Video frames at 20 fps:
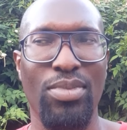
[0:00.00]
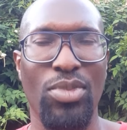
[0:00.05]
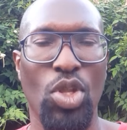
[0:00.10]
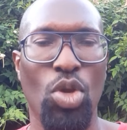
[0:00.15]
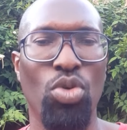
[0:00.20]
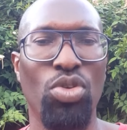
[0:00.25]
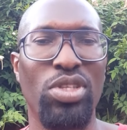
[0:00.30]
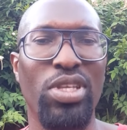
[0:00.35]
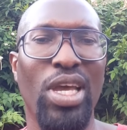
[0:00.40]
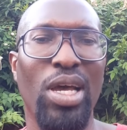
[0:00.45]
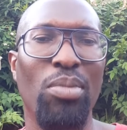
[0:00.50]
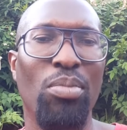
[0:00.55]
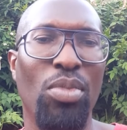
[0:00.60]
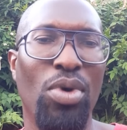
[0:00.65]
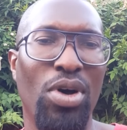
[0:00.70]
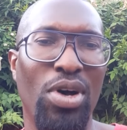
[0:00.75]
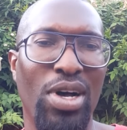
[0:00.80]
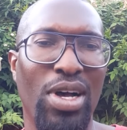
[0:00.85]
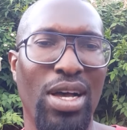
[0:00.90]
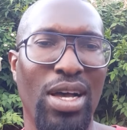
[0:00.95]

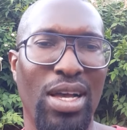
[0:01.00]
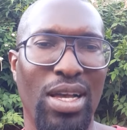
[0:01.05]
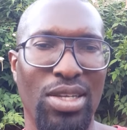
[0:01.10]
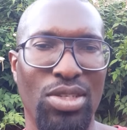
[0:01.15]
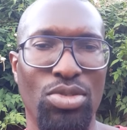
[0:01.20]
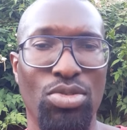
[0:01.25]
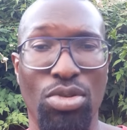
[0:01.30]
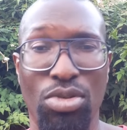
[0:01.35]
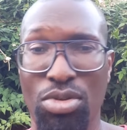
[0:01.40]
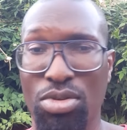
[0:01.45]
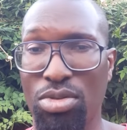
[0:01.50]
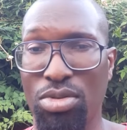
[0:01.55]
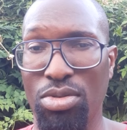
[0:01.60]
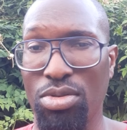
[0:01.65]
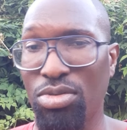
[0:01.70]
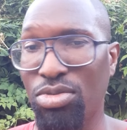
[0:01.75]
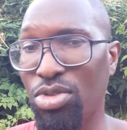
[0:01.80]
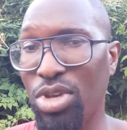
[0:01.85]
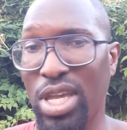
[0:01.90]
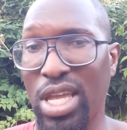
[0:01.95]
Contrairement à ce
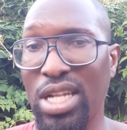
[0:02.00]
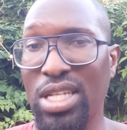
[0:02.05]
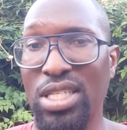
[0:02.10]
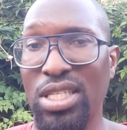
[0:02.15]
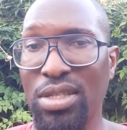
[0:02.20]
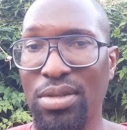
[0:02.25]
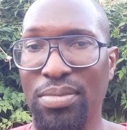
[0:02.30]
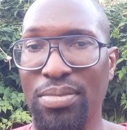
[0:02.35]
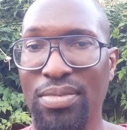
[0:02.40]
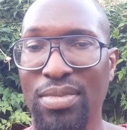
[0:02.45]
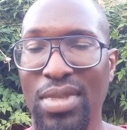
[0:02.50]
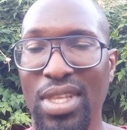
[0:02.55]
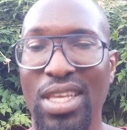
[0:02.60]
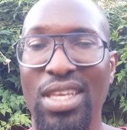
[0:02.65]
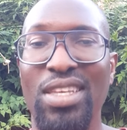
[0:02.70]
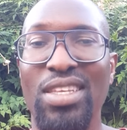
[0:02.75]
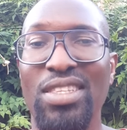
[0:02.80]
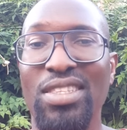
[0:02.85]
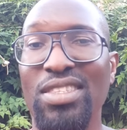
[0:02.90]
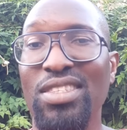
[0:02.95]
qu'elle dit.
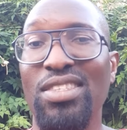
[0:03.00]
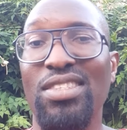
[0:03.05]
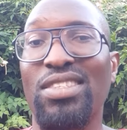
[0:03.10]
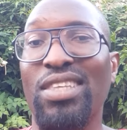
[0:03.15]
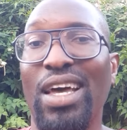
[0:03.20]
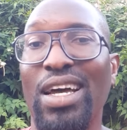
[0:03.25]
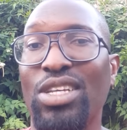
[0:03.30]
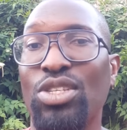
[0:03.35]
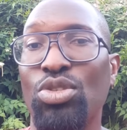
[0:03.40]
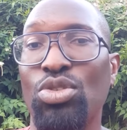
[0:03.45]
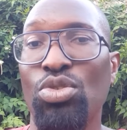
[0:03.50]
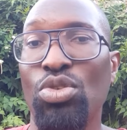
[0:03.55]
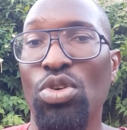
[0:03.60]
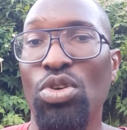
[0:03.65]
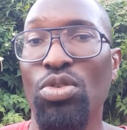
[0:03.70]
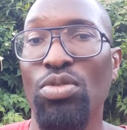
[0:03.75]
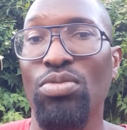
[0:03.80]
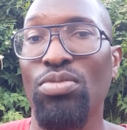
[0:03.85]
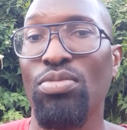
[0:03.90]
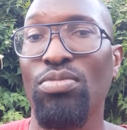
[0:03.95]

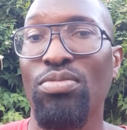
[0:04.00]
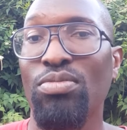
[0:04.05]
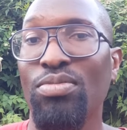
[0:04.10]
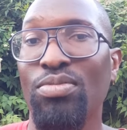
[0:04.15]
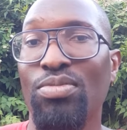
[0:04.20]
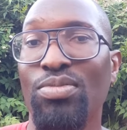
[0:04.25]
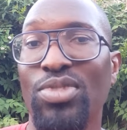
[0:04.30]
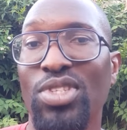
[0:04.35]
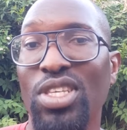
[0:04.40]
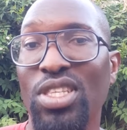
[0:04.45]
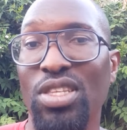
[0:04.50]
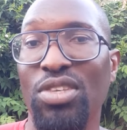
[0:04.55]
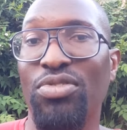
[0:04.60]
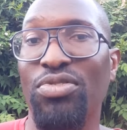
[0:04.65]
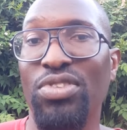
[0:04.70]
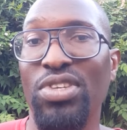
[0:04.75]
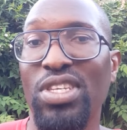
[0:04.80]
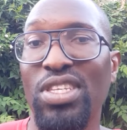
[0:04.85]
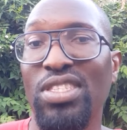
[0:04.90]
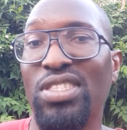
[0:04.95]
Distraction
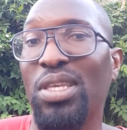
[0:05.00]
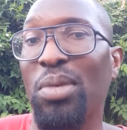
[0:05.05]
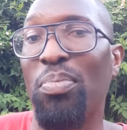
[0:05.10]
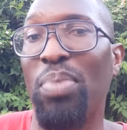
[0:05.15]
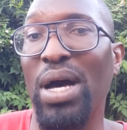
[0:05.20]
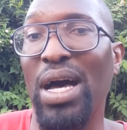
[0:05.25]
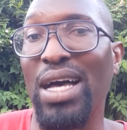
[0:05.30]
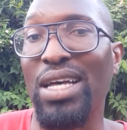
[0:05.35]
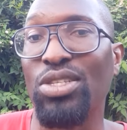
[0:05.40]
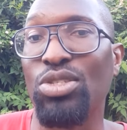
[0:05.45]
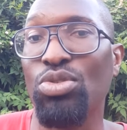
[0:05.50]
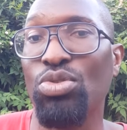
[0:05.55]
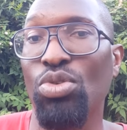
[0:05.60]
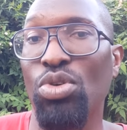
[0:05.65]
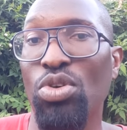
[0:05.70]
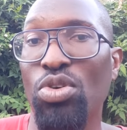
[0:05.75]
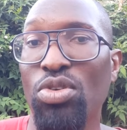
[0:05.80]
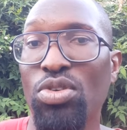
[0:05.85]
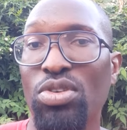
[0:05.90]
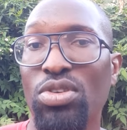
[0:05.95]
signifie
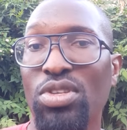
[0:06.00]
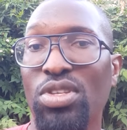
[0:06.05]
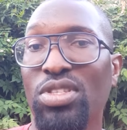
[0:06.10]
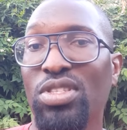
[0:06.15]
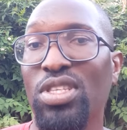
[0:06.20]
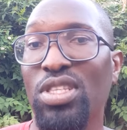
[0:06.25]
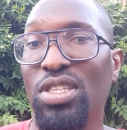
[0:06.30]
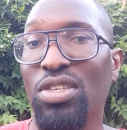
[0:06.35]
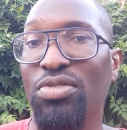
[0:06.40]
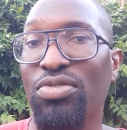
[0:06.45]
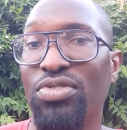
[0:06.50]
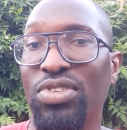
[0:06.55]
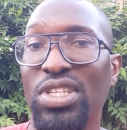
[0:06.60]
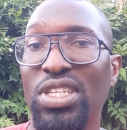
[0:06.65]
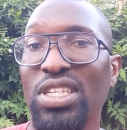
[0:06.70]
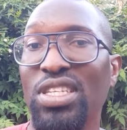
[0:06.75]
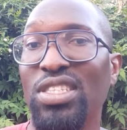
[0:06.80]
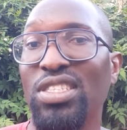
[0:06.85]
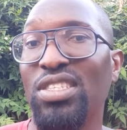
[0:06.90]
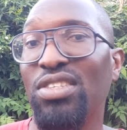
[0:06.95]
séparation,
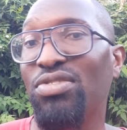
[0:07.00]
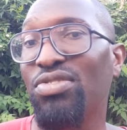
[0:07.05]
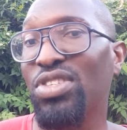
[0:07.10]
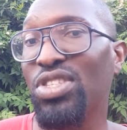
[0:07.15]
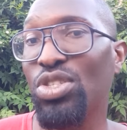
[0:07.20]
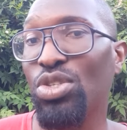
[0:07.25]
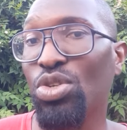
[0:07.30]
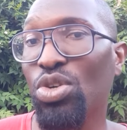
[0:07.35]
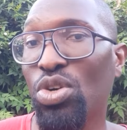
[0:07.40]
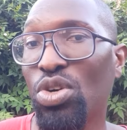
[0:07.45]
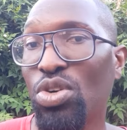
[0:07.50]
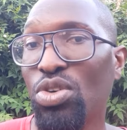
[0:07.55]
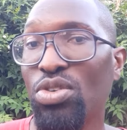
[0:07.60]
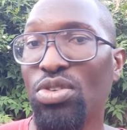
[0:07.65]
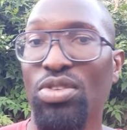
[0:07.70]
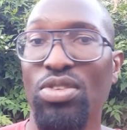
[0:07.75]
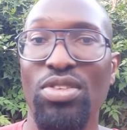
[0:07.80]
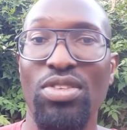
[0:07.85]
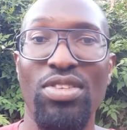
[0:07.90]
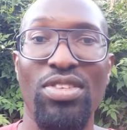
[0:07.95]
signifie division,
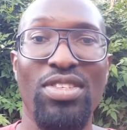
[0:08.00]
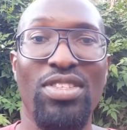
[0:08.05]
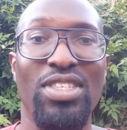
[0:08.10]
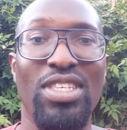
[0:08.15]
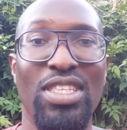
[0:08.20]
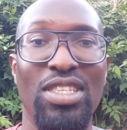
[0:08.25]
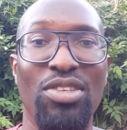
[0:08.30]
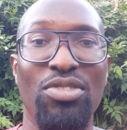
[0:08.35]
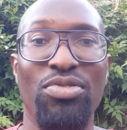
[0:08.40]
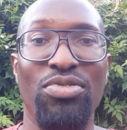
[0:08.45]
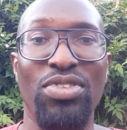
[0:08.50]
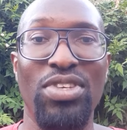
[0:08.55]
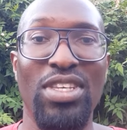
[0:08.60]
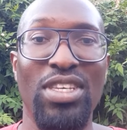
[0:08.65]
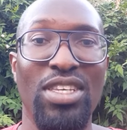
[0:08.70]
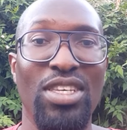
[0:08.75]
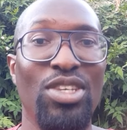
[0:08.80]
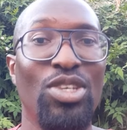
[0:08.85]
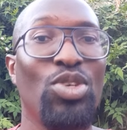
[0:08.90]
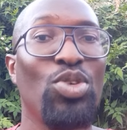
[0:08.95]

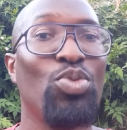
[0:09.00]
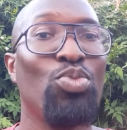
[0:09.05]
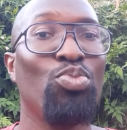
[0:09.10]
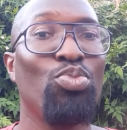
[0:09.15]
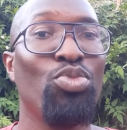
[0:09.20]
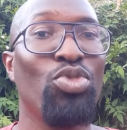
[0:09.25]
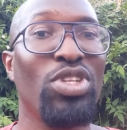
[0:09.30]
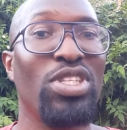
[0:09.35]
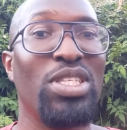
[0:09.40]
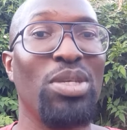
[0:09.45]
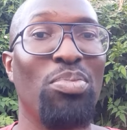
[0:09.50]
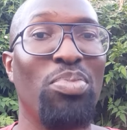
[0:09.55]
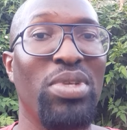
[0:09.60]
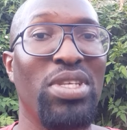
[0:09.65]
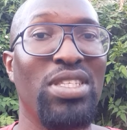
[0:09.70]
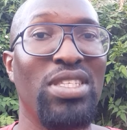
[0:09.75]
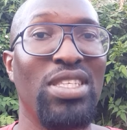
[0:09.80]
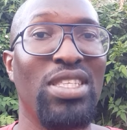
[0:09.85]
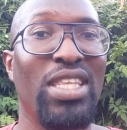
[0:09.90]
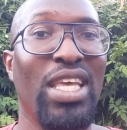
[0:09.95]
signifie
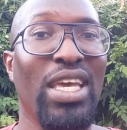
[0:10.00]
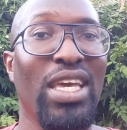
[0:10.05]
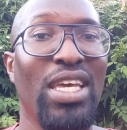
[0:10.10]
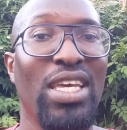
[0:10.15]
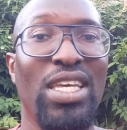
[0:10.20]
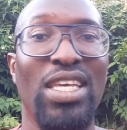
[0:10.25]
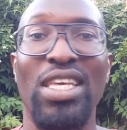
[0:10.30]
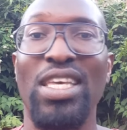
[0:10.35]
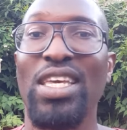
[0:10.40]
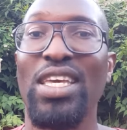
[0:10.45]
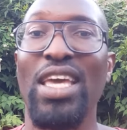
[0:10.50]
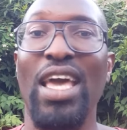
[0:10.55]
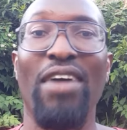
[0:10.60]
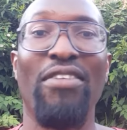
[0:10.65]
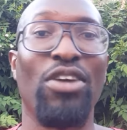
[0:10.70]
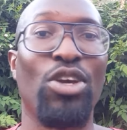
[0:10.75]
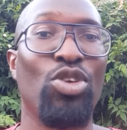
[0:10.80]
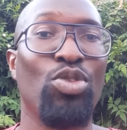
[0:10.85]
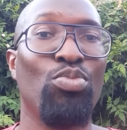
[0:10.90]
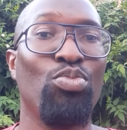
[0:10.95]
multiplicité. Et
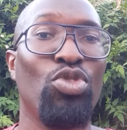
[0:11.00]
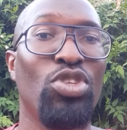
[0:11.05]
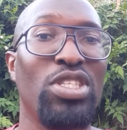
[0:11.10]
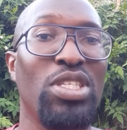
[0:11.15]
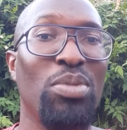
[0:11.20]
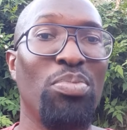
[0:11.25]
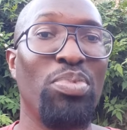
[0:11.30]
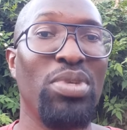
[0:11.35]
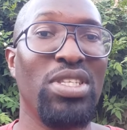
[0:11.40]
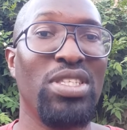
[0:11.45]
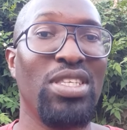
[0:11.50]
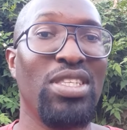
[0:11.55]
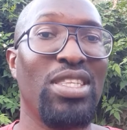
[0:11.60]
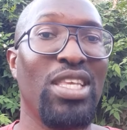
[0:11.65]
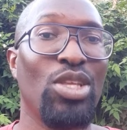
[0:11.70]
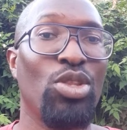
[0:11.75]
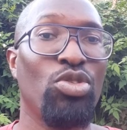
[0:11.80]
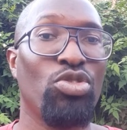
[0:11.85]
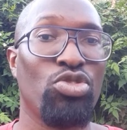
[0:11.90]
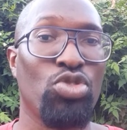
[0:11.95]
avec une
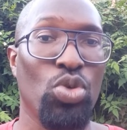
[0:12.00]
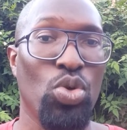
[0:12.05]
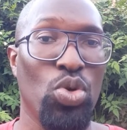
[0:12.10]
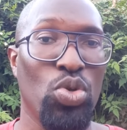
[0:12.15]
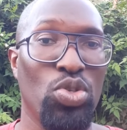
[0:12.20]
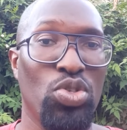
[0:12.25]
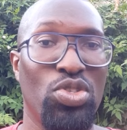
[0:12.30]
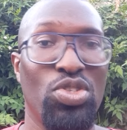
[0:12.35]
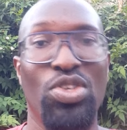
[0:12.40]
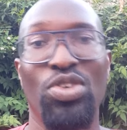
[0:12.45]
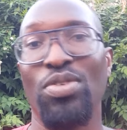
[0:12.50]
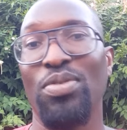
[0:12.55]
multiplicité de choses,